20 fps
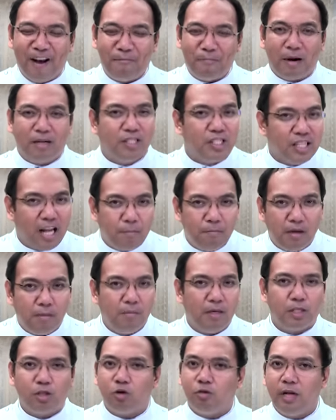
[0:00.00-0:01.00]
Pag sinabing
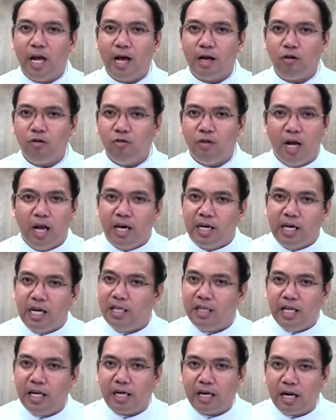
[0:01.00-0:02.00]
misyonero,
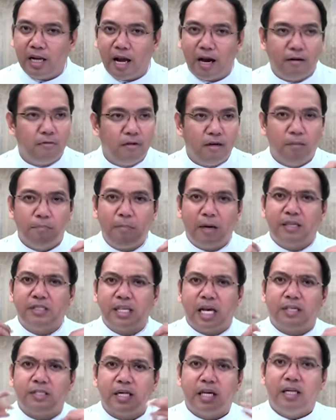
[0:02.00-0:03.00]
hindi ka lang
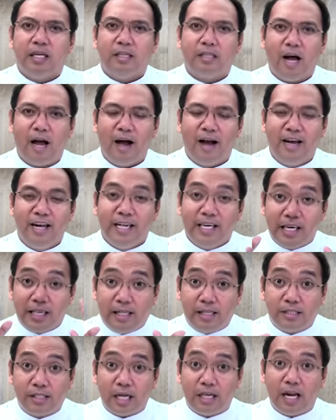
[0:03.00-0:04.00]
magsasalita.
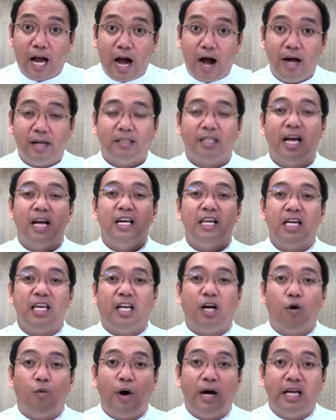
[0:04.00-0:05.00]
Higit sa lahat,
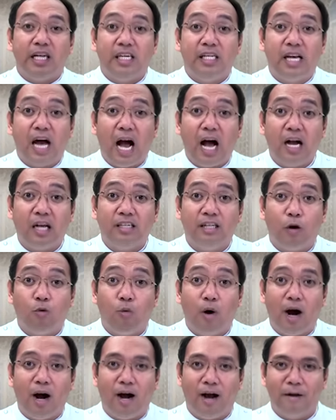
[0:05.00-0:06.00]
ikaw ay
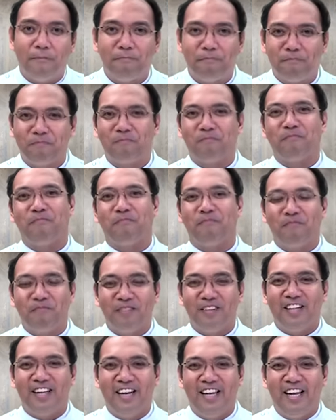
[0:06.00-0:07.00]
gagawa.
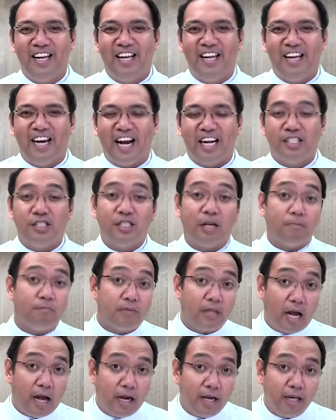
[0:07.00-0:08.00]
At
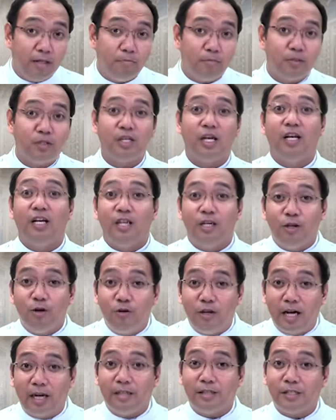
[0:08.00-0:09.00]
sometimes,
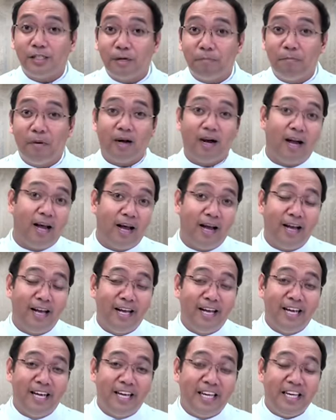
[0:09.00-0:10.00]
yun ang isang mga
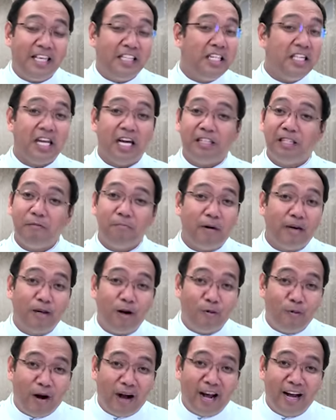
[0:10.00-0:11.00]
hindi natin
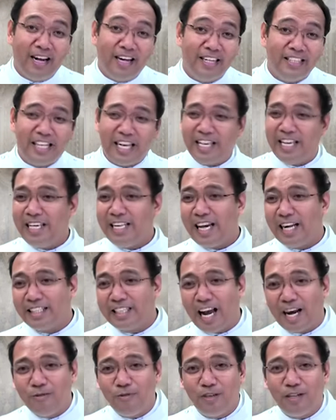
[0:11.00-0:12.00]
magawa. Nahiya
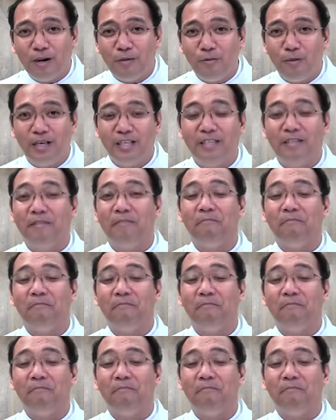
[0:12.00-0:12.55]
tayong gawin.